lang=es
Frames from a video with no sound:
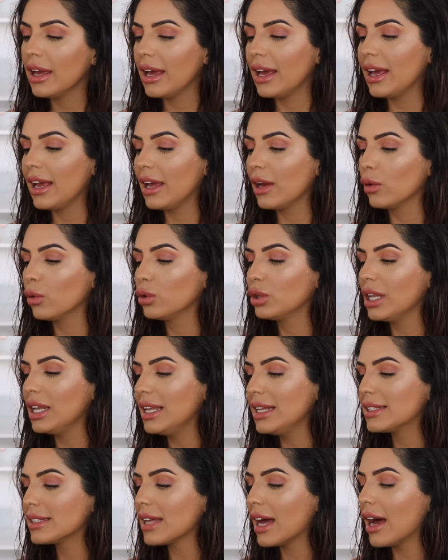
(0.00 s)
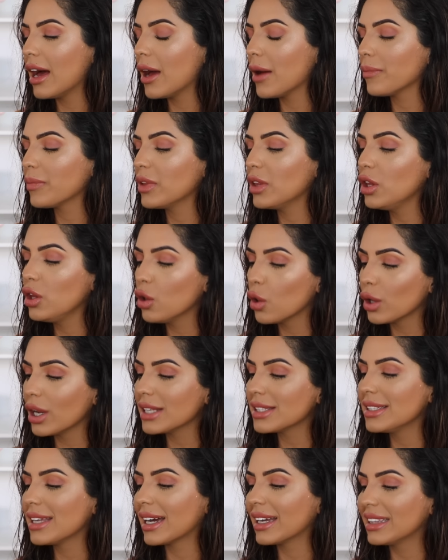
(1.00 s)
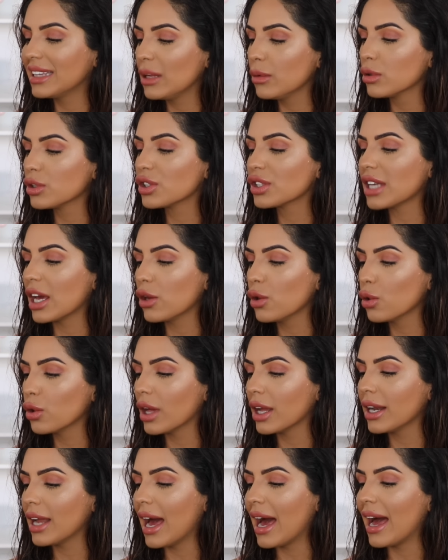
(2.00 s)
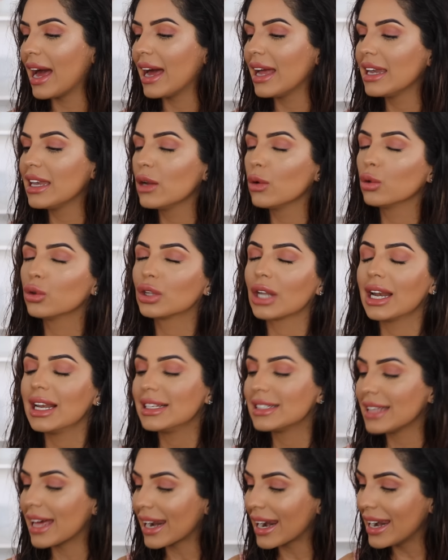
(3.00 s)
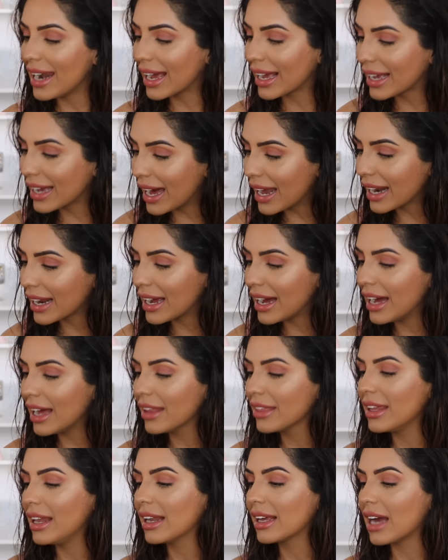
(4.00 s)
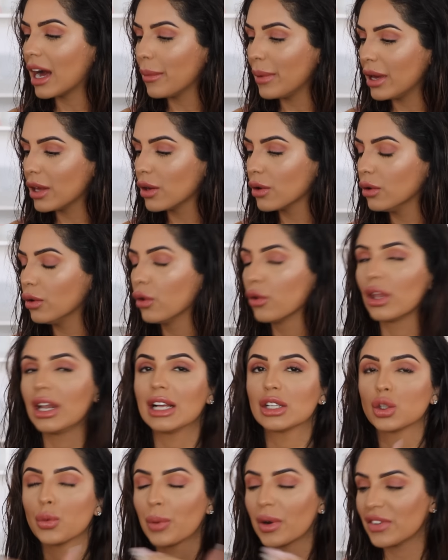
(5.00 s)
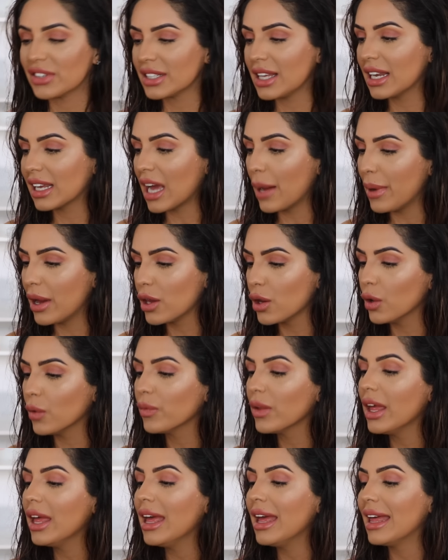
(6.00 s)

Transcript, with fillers: eh, utiliza iones negativos que ayudan a neutralizar la carga del cabello o de la superficie del cabello,